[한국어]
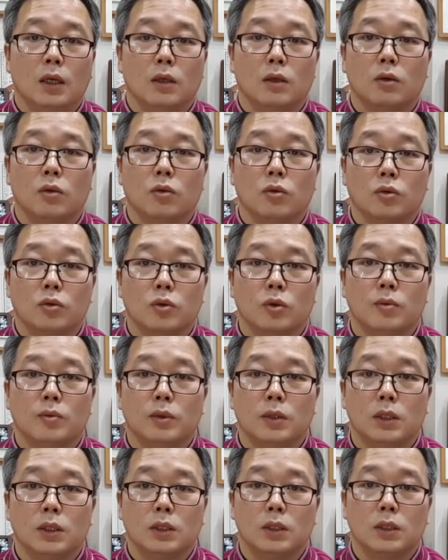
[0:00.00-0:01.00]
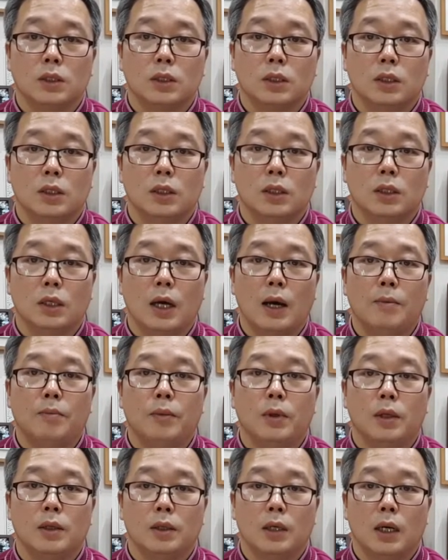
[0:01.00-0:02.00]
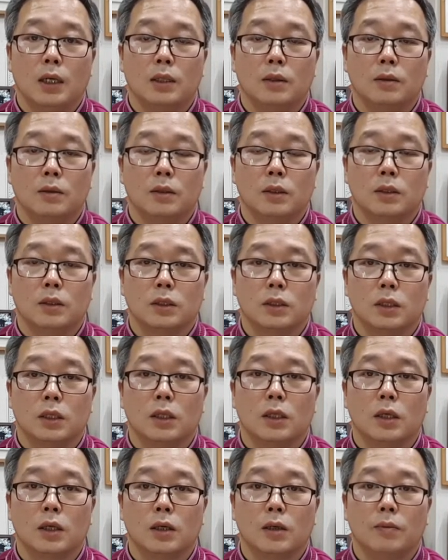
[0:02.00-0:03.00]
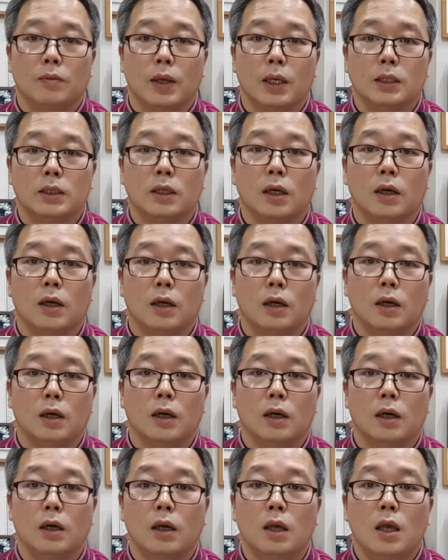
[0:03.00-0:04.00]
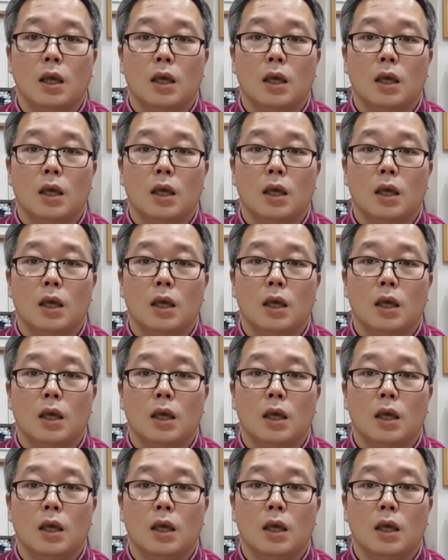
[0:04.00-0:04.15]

그리고 요 좁은 디스크 감별하는 것처럼 해서